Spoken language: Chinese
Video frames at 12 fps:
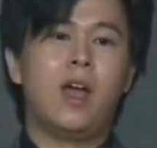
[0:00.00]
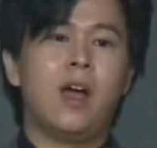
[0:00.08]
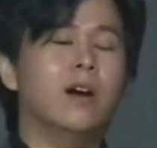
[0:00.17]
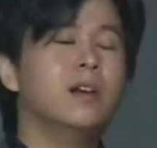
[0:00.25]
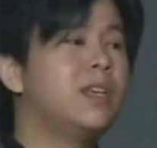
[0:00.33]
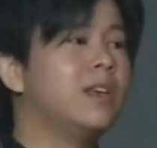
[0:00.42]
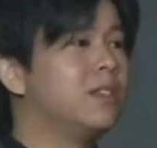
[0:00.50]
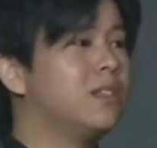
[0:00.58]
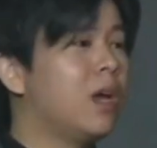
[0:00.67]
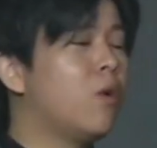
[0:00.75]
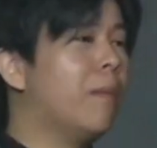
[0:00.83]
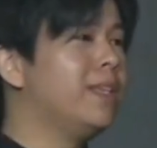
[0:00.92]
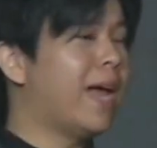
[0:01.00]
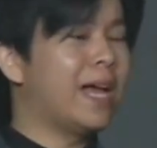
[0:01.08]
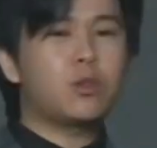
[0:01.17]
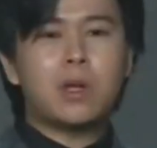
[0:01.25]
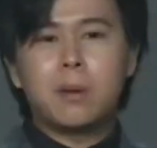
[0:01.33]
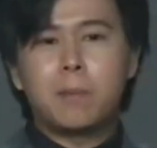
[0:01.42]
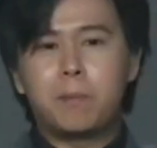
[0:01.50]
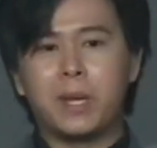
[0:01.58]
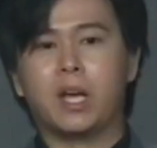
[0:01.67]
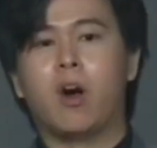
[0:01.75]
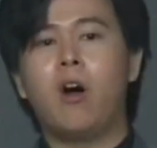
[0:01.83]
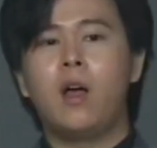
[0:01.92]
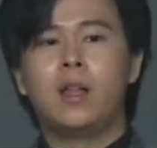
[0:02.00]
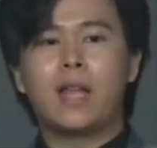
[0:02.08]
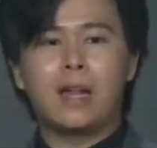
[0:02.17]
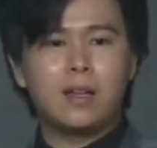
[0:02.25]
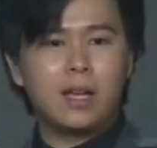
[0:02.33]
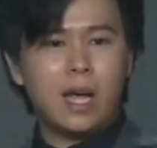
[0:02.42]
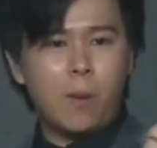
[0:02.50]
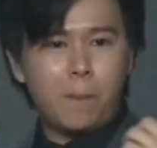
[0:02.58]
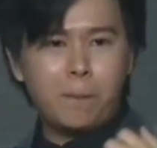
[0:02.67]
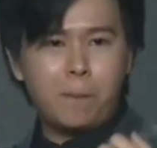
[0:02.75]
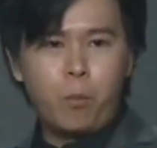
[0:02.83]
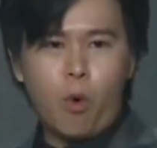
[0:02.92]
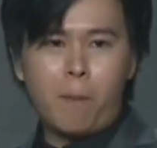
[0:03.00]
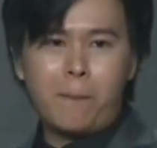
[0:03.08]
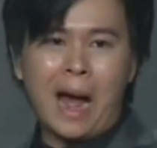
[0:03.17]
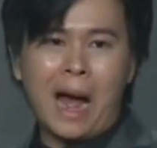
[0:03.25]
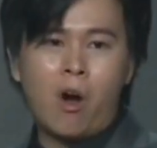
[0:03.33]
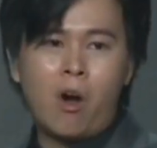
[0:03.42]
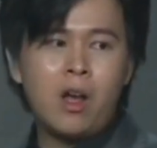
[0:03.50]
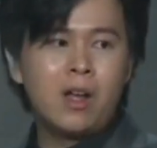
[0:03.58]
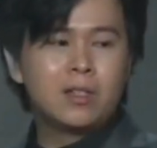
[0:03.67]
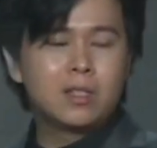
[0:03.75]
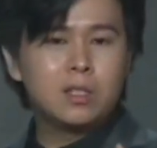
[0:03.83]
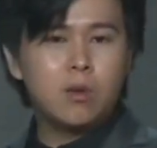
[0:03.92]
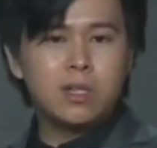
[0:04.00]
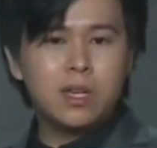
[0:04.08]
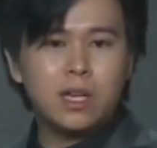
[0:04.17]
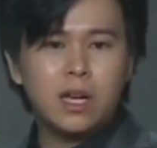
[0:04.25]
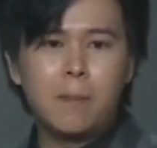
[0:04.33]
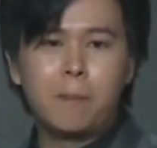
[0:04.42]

而且今天我们牙刷的柄哦，它的那个握把哦，是用这个